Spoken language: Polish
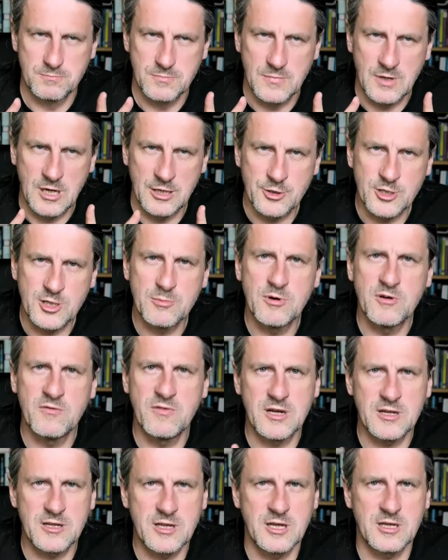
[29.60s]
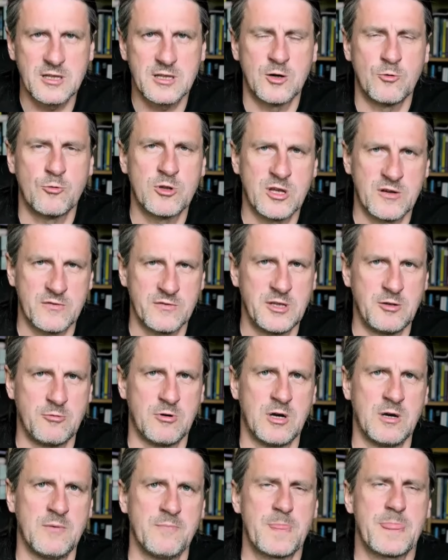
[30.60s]
Anonimowa ankieta
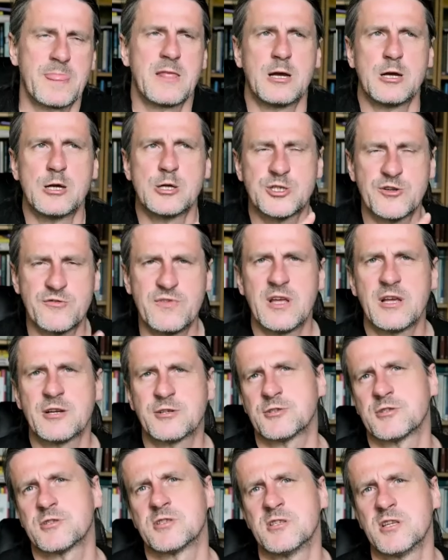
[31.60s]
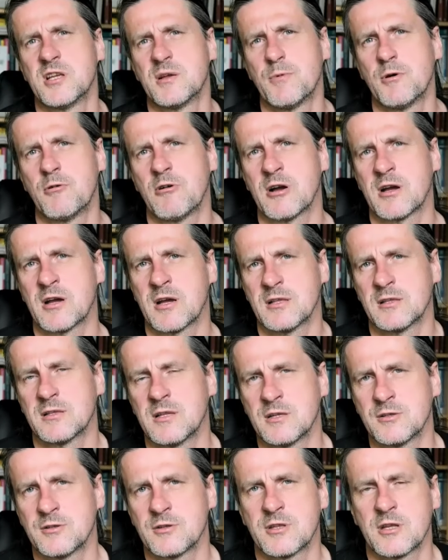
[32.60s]
ujawniła, że większość z nich była chętna
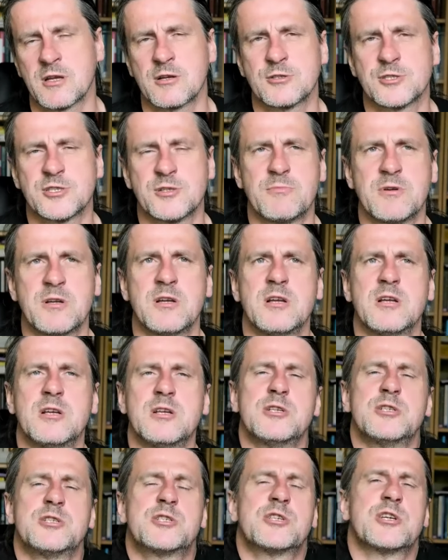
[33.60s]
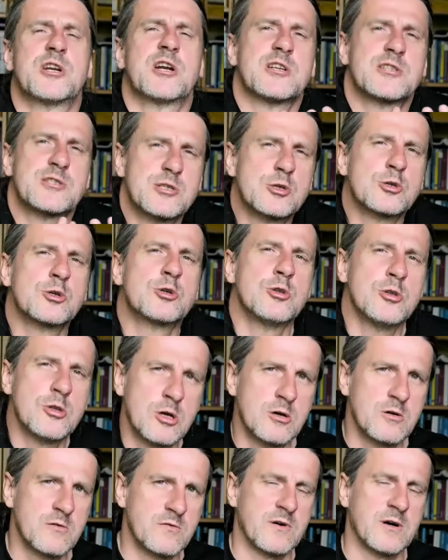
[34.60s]
do tego, żeby
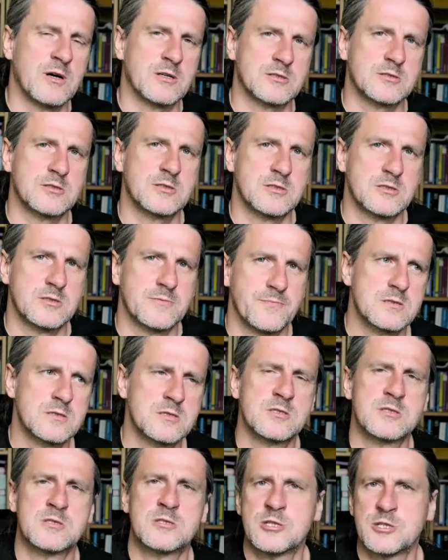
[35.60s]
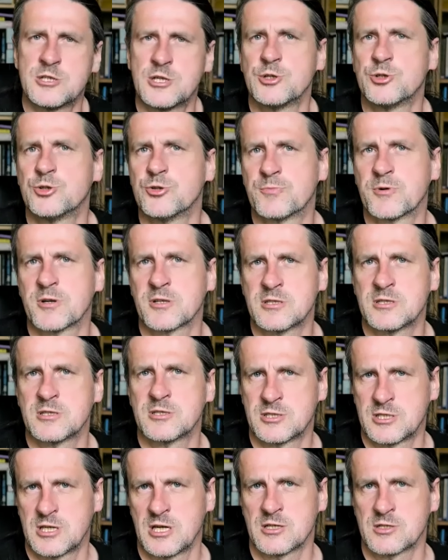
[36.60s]
zrezygnować z 10%
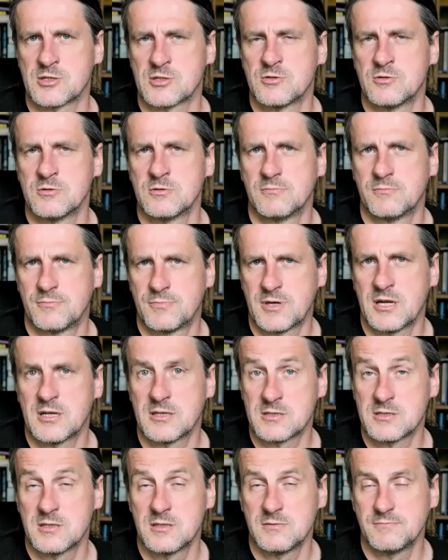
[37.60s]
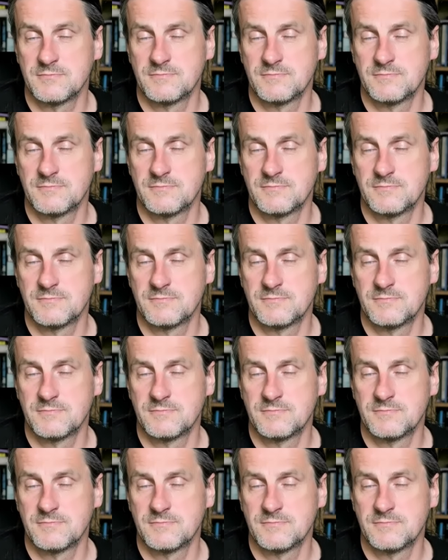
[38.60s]
czasu pracy,